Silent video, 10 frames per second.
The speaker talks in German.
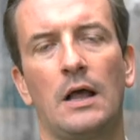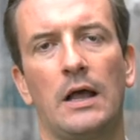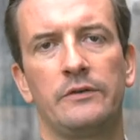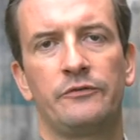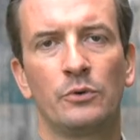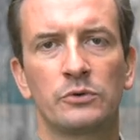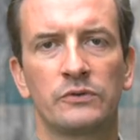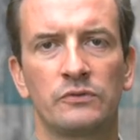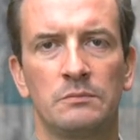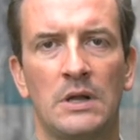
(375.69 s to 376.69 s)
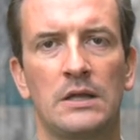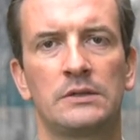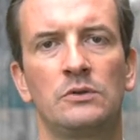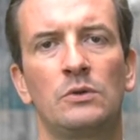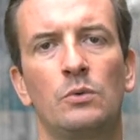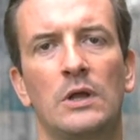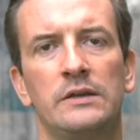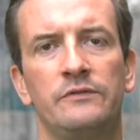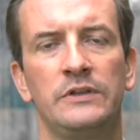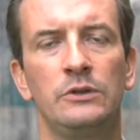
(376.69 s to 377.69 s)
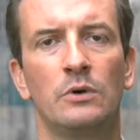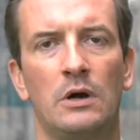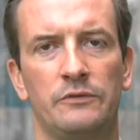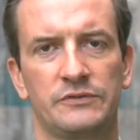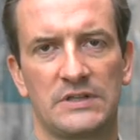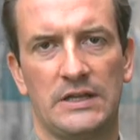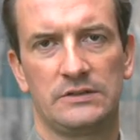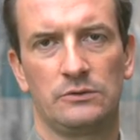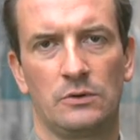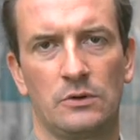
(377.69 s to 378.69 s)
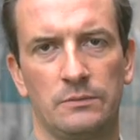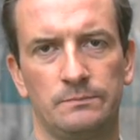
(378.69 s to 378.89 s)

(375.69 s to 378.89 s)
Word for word: ein Foto zu machen oder eine Videoaufzeichnung.